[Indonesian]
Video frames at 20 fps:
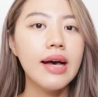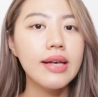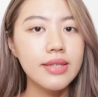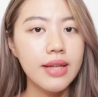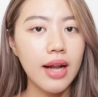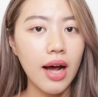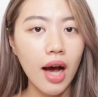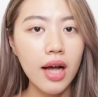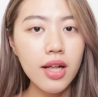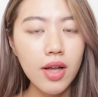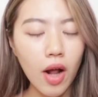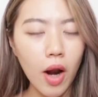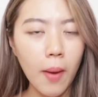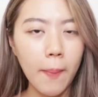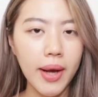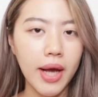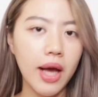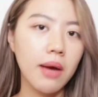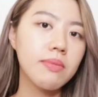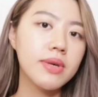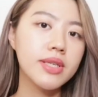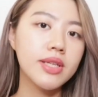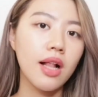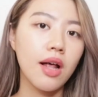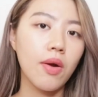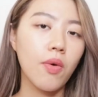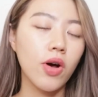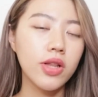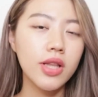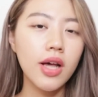Sedangkan kalau pakai
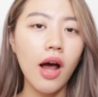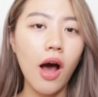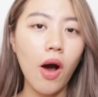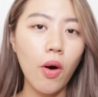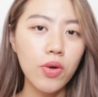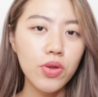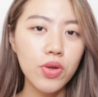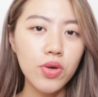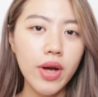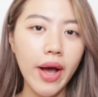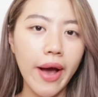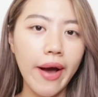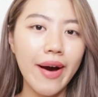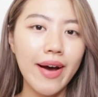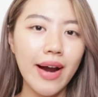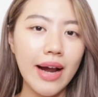micellar water aku tuh kayak